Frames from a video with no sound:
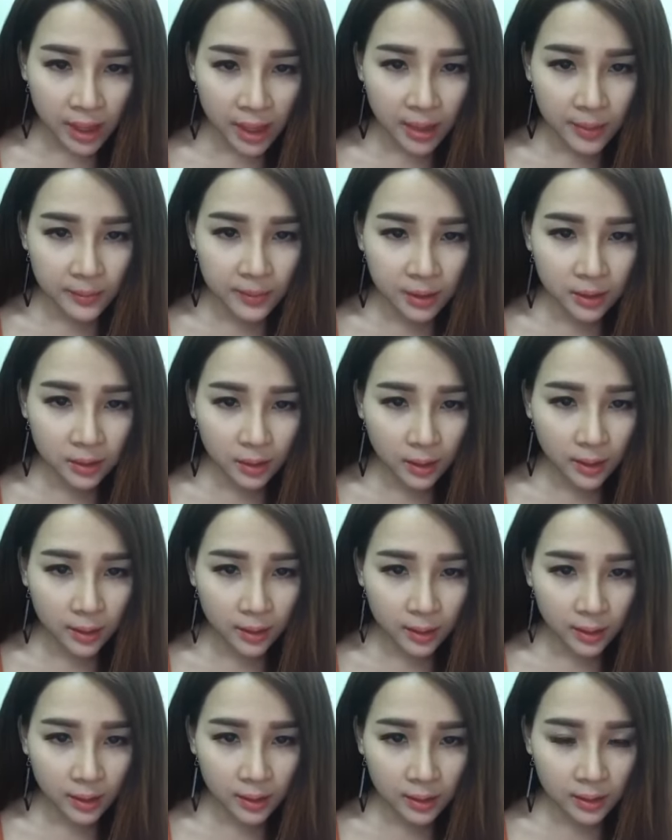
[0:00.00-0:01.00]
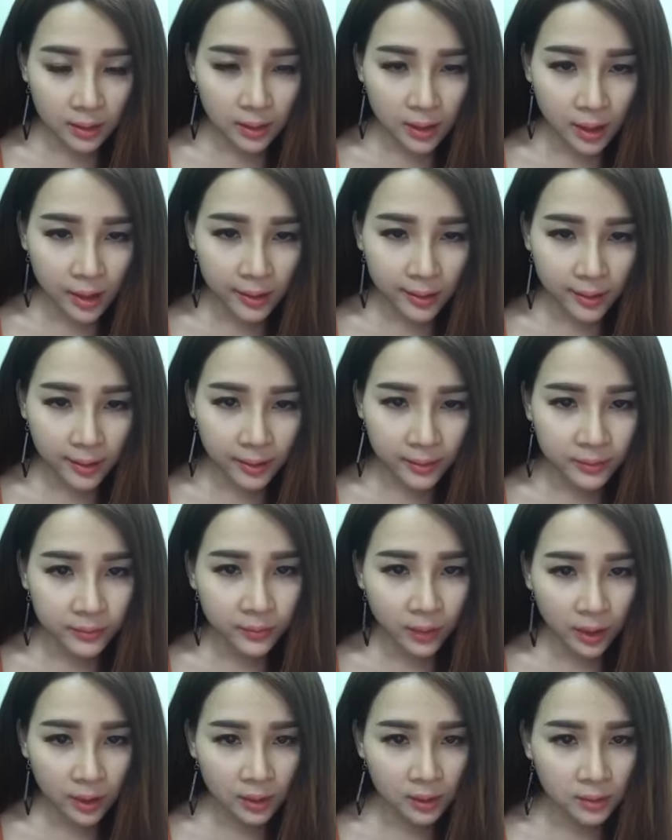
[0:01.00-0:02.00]
em đi tiệc hay gì đó em
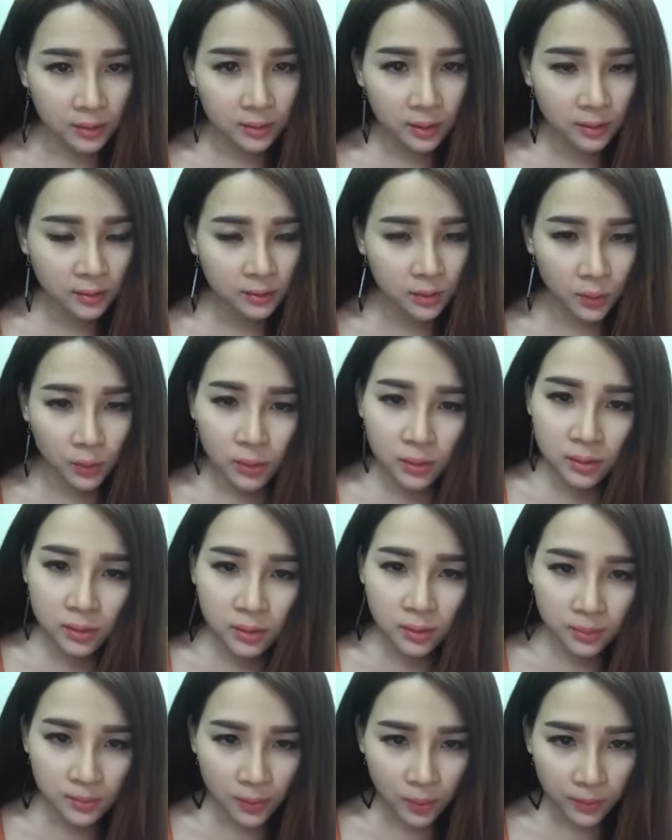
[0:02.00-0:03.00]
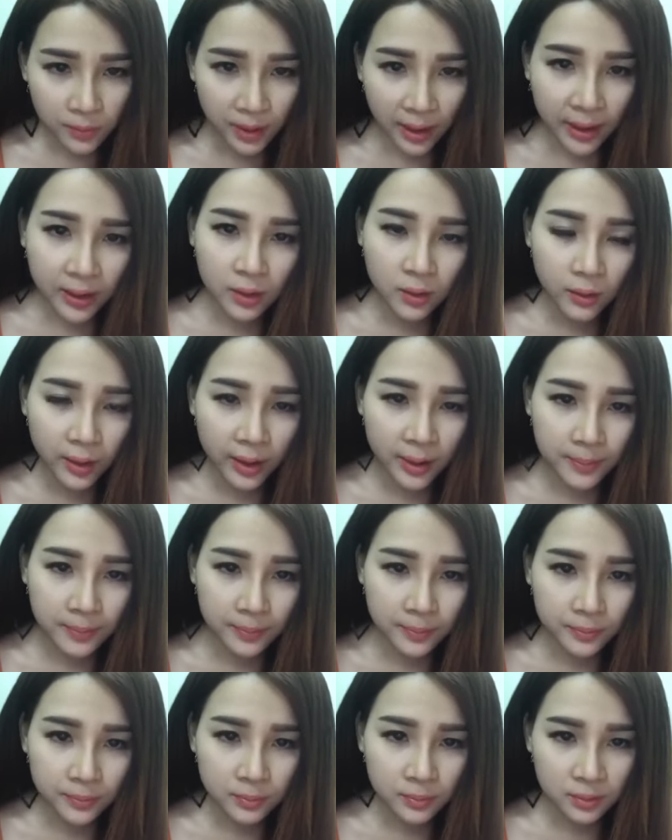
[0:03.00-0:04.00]
vẫn ngưng thuốc trước một ngày rồi
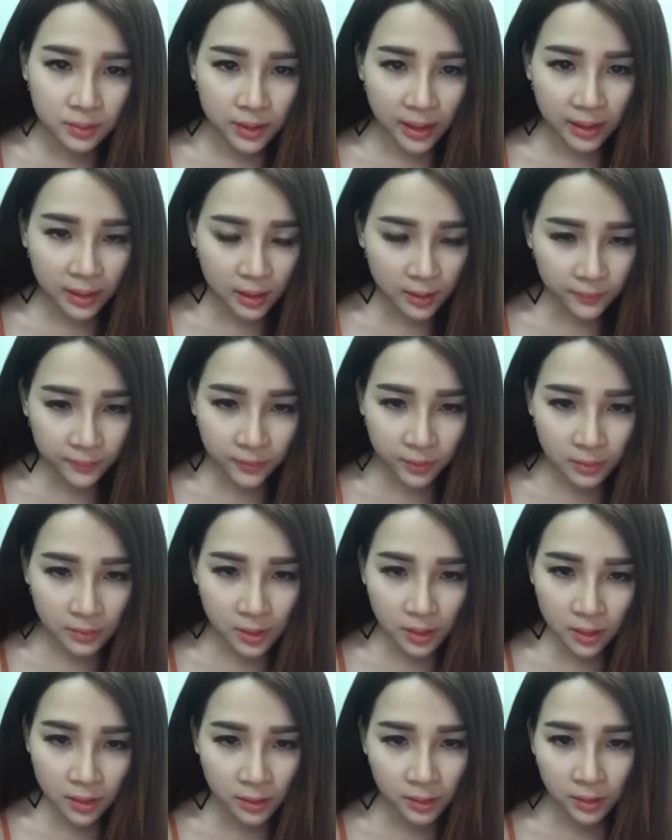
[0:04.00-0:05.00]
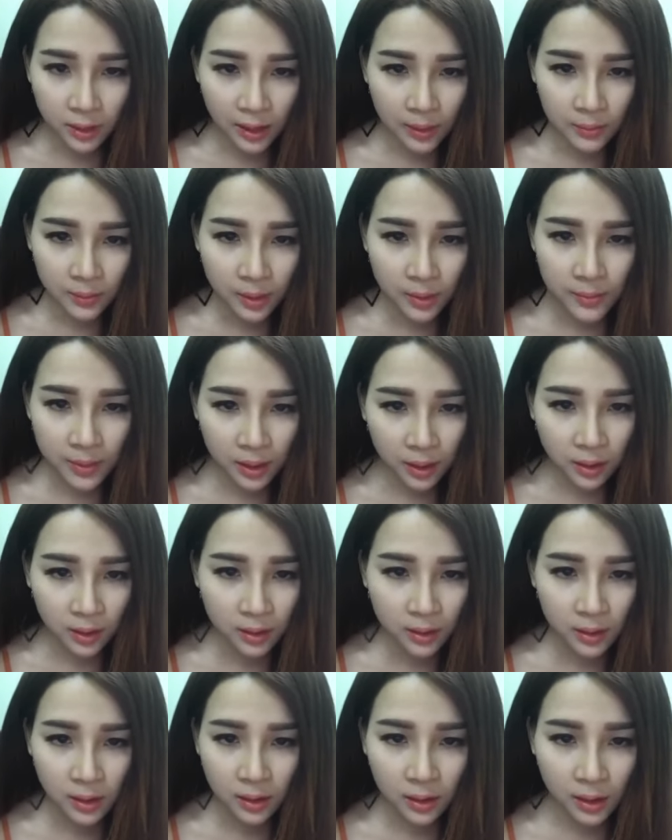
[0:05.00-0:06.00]
em trang điểm vẫn bình thường, không có bị kích
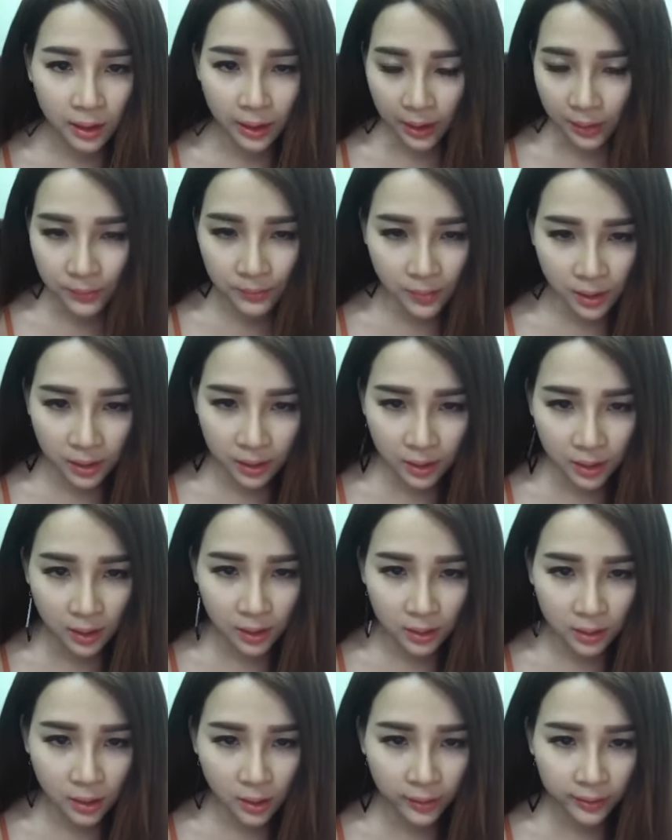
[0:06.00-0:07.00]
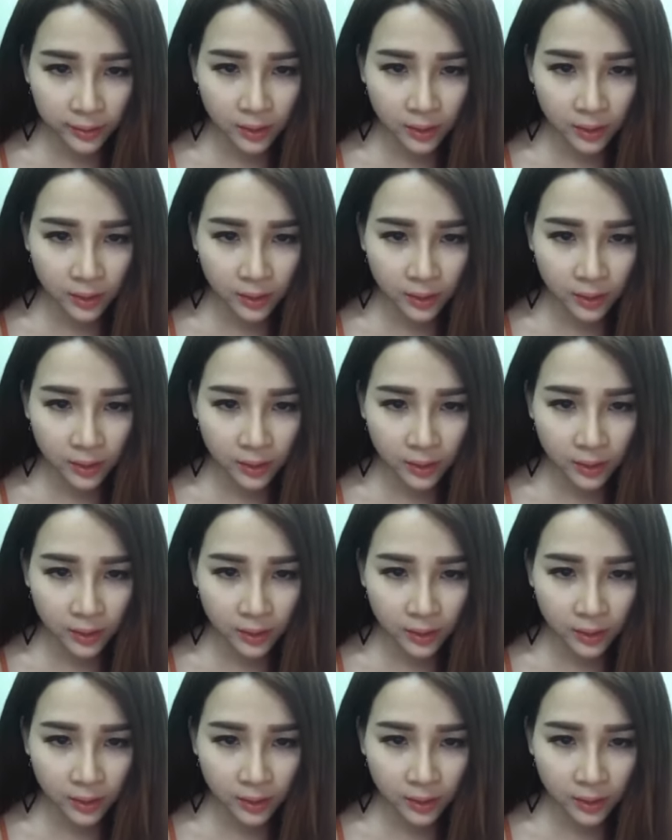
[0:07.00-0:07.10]
ứng hay không bị gì hết, hoàn